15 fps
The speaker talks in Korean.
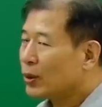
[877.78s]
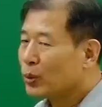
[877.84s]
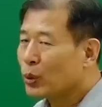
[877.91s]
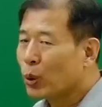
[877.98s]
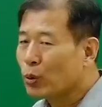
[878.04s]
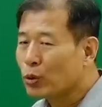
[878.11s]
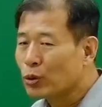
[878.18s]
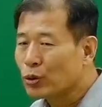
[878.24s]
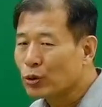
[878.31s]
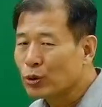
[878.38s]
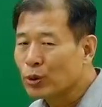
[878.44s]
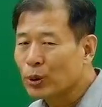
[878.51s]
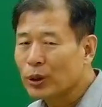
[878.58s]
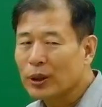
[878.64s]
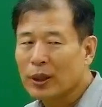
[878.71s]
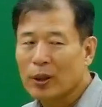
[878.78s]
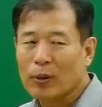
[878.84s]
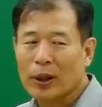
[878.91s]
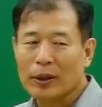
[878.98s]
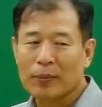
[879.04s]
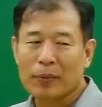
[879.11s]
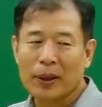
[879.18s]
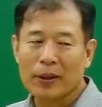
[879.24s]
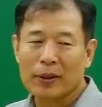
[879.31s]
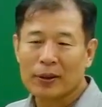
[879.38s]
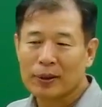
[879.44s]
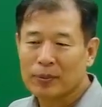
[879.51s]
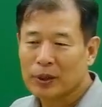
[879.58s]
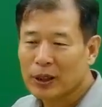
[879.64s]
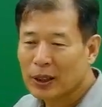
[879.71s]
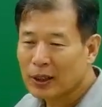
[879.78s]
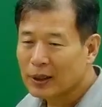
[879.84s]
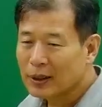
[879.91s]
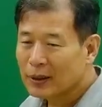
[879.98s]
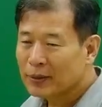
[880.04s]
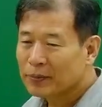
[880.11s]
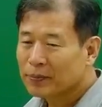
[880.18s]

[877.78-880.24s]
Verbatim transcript: 종국유속이라고 하는 말이 있습니다.